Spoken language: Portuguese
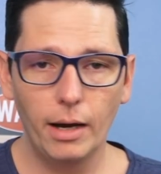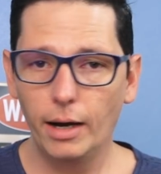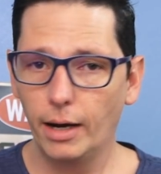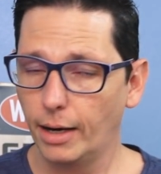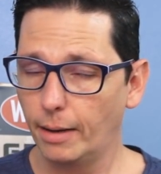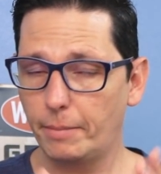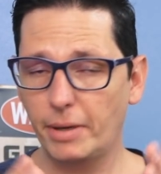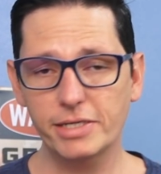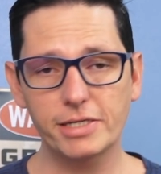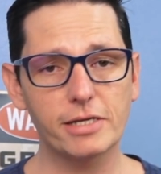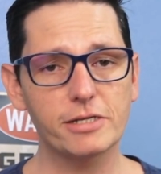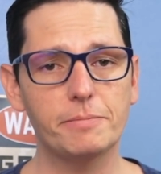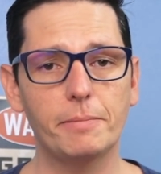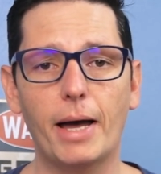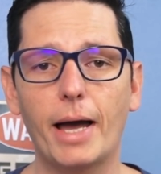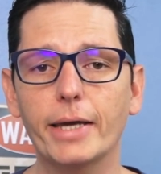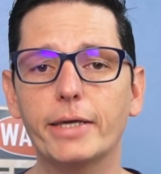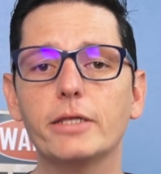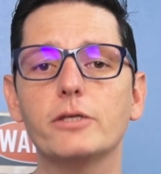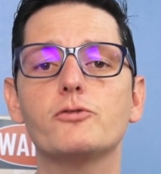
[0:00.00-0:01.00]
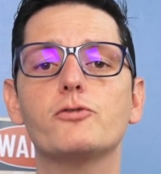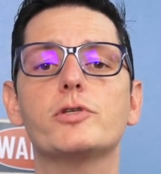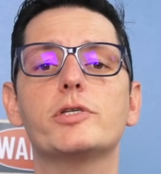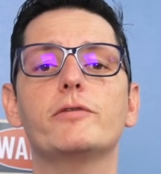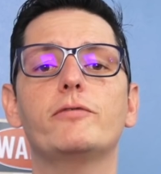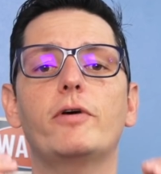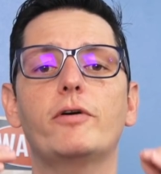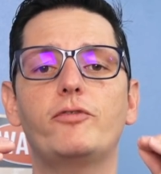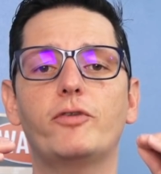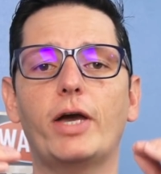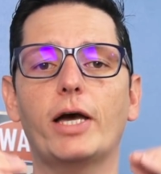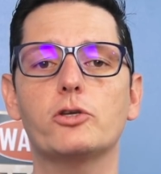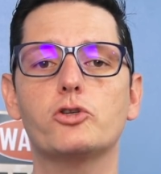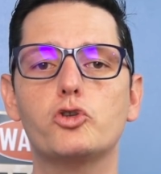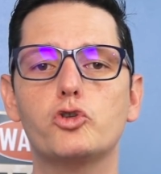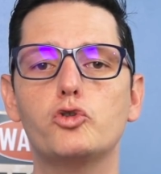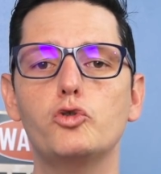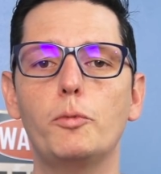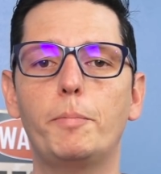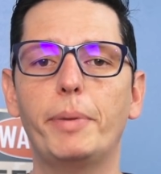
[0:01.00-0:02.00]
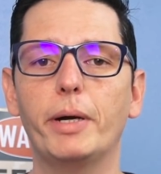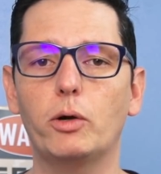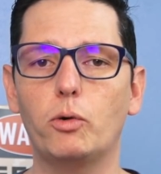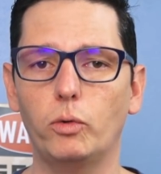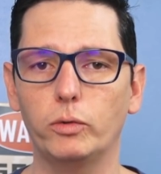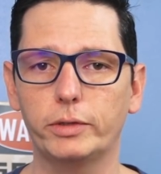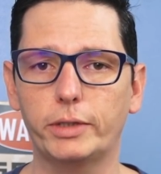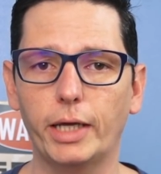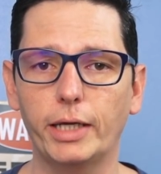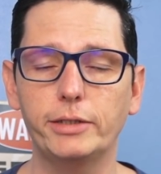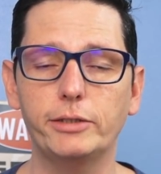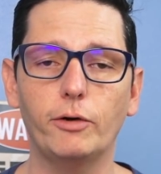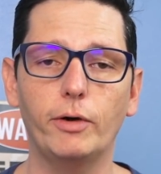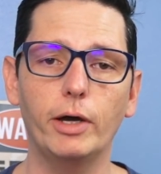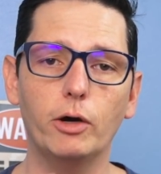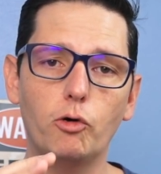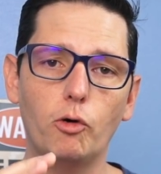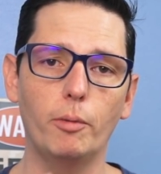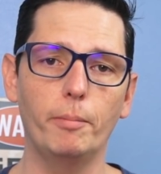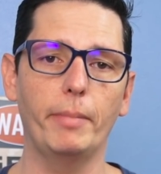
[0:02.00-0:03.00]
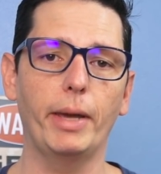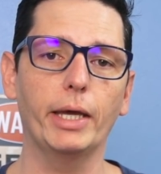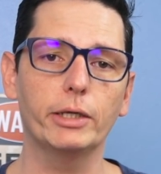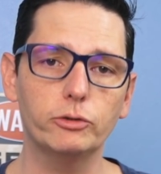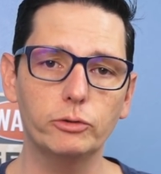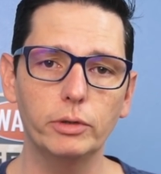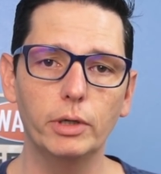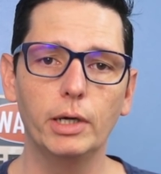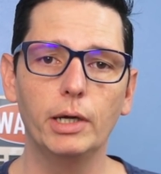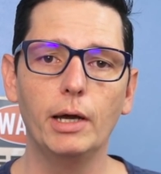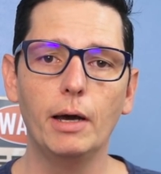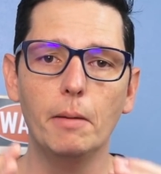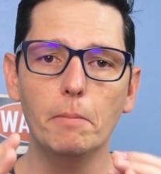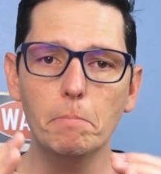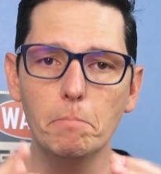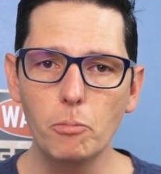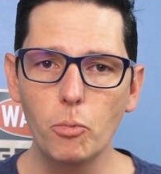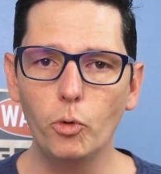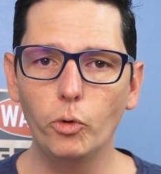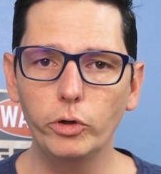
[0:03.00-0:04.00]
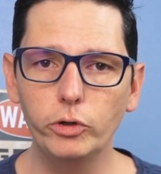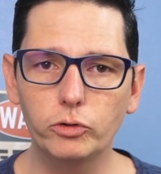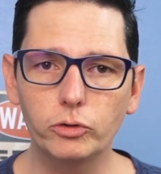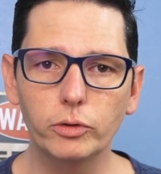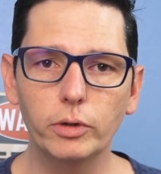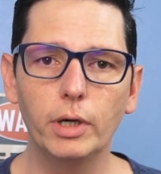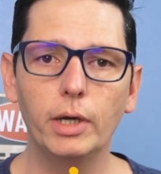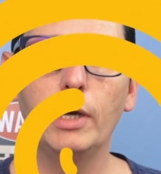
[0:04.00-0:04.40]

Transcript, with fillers: Ambas as máquinas você vai ficar super contente, eu recomendo muito.